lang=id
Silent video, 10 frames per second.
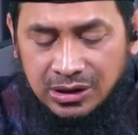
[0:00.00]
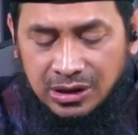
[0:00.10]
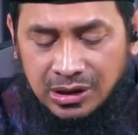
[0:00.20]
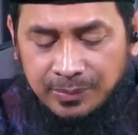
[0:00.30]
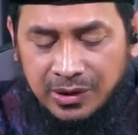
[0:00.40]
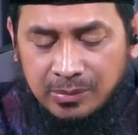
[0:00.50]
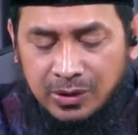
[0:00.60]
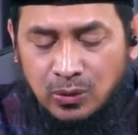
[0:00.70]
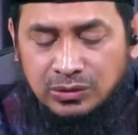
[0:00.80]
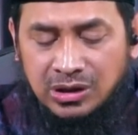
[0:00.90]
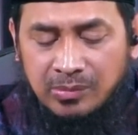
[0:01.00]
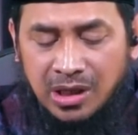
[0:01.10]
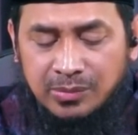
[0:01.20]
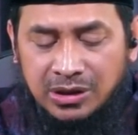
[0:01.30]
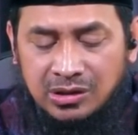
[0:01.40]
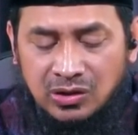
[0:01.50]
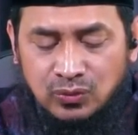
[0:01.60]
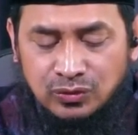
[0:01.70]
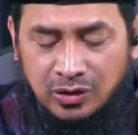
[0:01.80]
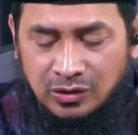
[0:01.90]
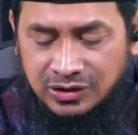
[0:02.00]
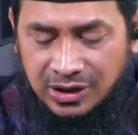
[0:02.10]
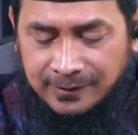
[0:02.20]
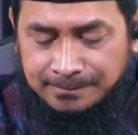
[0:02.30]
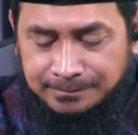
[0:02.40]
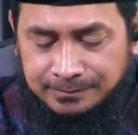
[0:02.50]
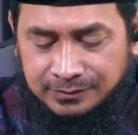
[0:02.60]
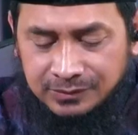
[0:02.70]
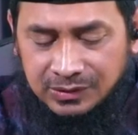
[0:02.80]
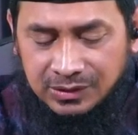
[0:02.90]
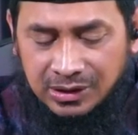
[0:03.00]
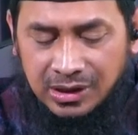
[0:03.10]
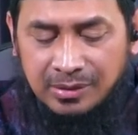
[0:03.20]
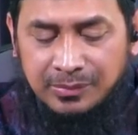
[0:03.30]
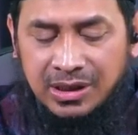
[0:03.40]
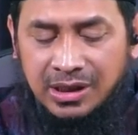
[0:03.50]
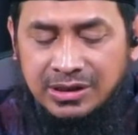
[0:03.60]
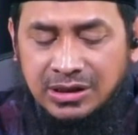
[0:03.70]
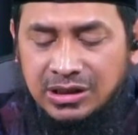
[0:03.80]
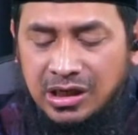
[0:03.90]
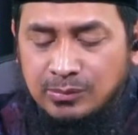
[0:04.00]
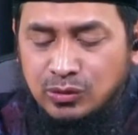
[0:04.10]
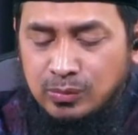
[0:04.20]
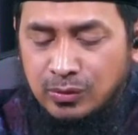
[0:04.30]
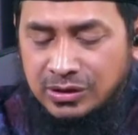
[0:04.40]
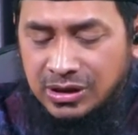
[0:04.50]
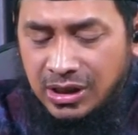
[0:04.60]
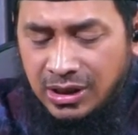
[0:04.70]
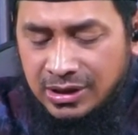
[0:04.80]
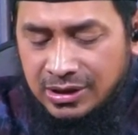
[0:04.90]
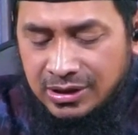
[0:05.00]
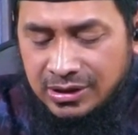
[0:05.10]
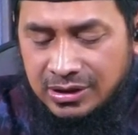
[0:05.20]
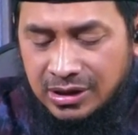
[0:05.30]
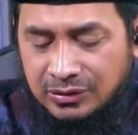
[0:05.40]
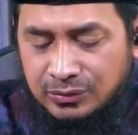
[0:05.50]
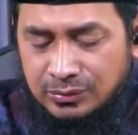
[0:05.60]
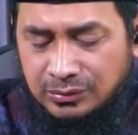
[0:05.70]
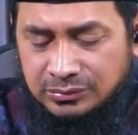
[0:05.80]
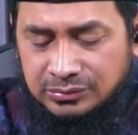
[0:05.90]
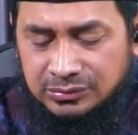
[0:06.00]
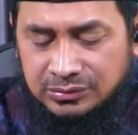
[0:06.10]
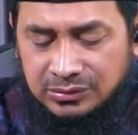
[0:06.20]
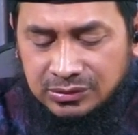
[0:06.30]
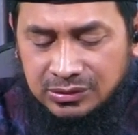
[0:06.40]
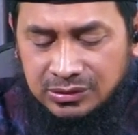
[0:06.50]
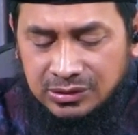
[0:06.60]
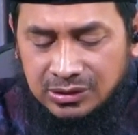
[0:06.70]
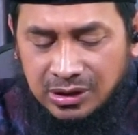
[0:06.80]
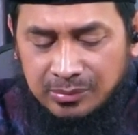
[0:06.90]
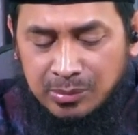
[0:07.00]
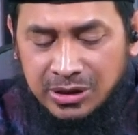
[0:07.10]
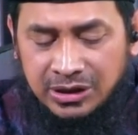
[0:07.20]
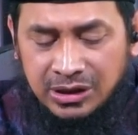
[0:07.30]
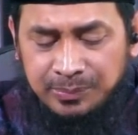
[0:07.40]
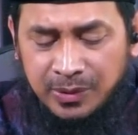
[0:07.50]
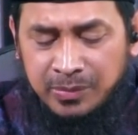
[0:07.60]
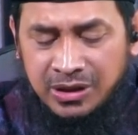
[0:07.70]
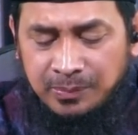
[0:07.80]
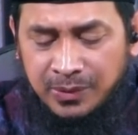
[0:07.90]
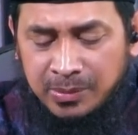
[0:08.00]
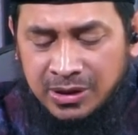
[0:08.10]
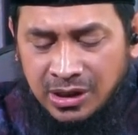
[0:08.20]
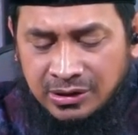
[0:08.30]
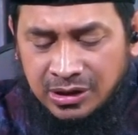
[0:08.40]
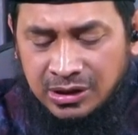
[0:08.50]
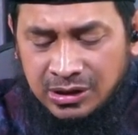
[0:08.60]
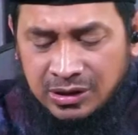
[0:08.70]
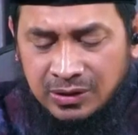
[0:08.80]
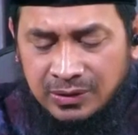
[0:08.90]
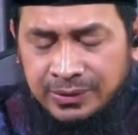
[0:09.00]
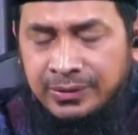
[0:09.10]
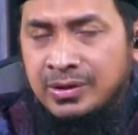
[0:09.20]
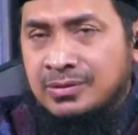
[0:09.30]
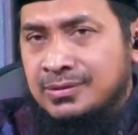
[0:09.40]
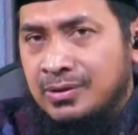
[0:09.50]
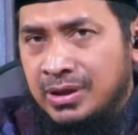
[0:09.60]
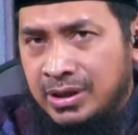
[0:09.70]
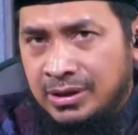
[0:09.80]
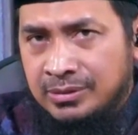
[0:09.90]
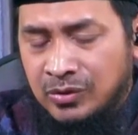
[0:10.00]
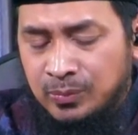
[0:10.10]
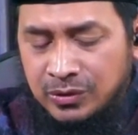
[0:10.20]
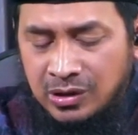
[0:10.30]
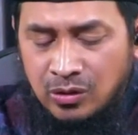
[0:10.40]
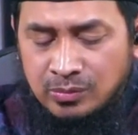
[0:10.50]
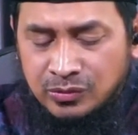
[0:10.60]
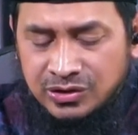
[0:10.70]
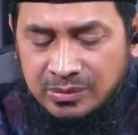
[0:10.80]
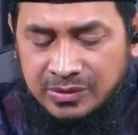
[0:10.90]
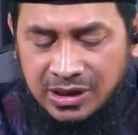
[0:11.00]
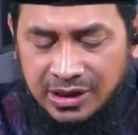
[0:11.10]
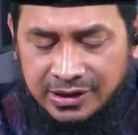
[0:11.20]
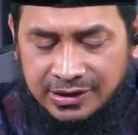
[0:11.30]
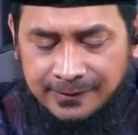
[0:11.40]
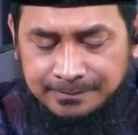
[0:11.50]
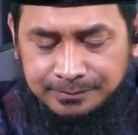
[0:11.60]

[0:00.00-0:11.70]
eh, apa namanya keutamaan bagi Rasul SAW. Nah, maka dia di dalam kuburnya yaitu eh, memiliki perbedaan-perbedaan dari orang soleh maupun kaum muslimin yang lainnya.